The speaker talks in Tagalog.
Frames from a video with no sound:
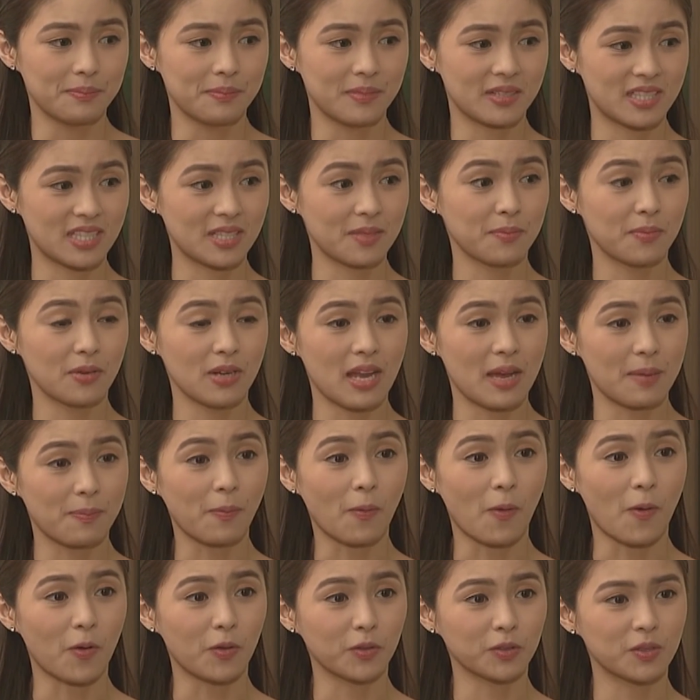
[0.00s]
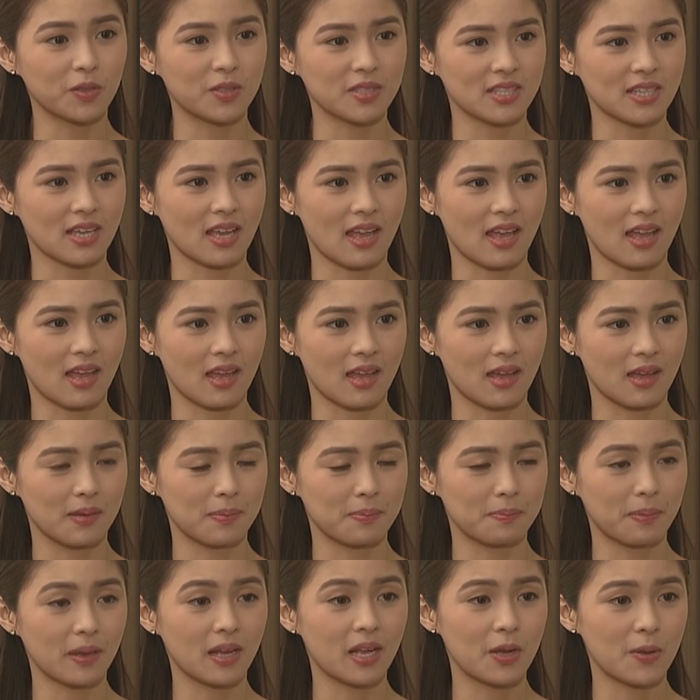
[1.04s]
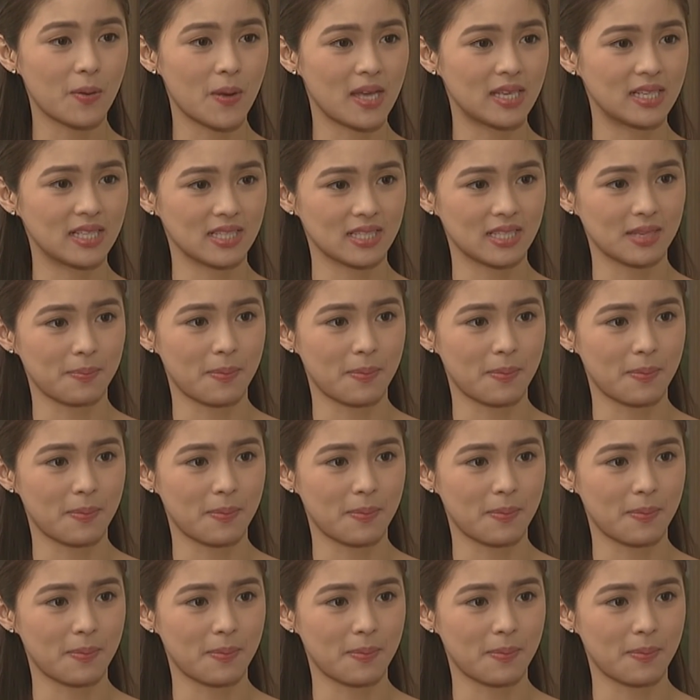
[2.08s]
Magsimula po ako dun sa paggawa ng